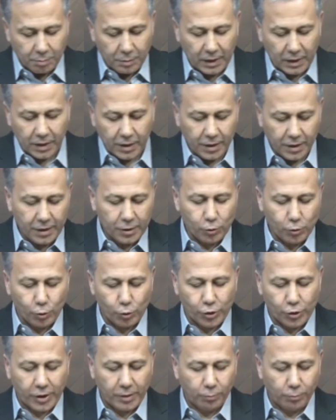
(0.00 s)
Bildiğiniz
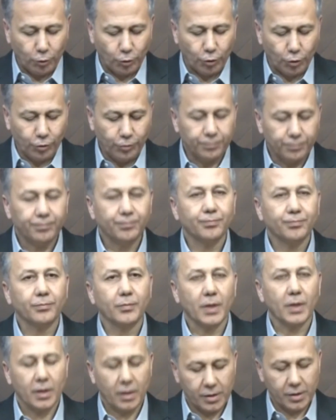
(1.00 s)
üzere bugün
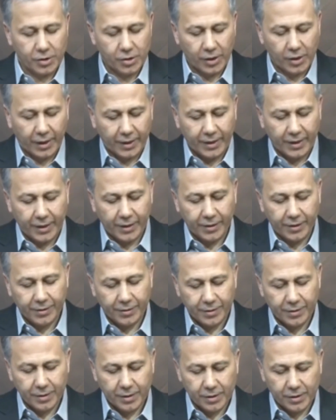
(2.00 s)
Sarıyer
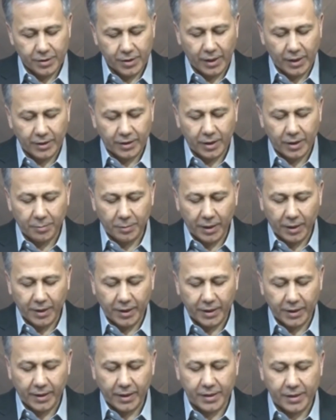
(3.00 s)
Santa
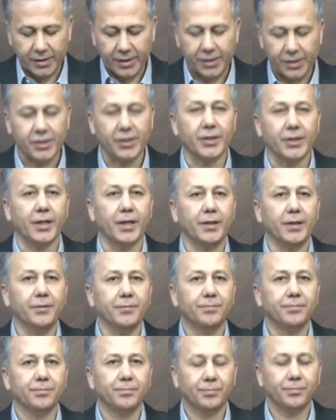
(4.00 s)
Maria Kilisesi'nde
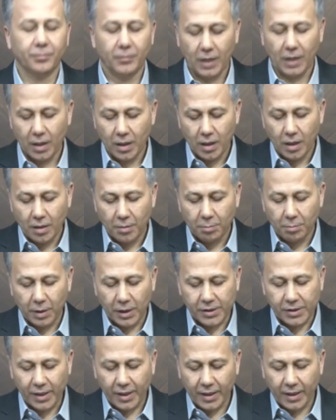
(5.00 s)

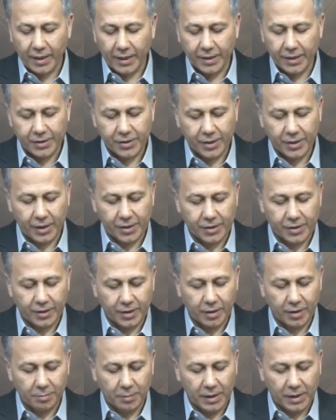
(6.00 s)
pazar ayini
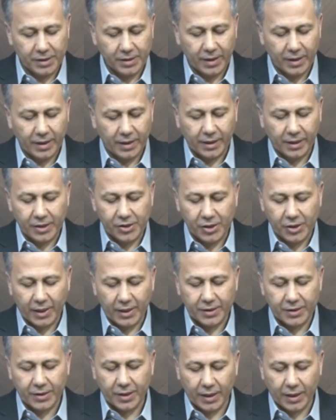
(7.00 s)
sırasında maskeli iki
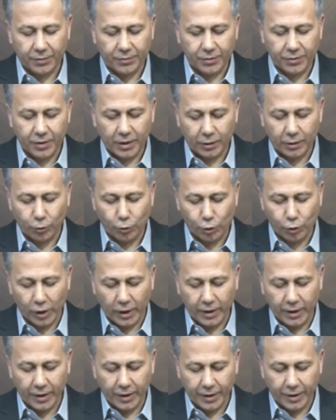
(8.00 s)
şahıs tarafından
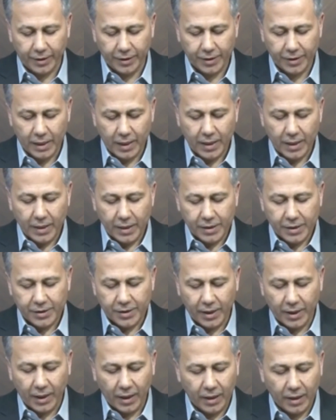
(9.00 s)
düzenlenen
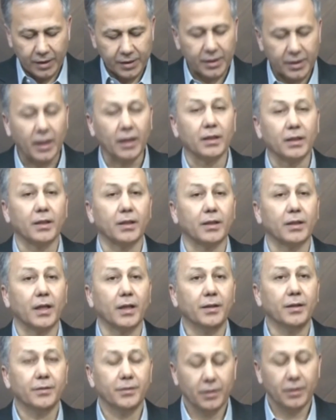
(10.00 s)
silahlı
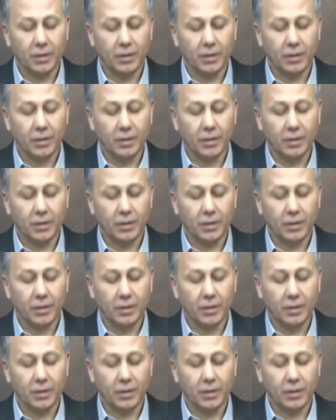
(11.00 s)
saldırıda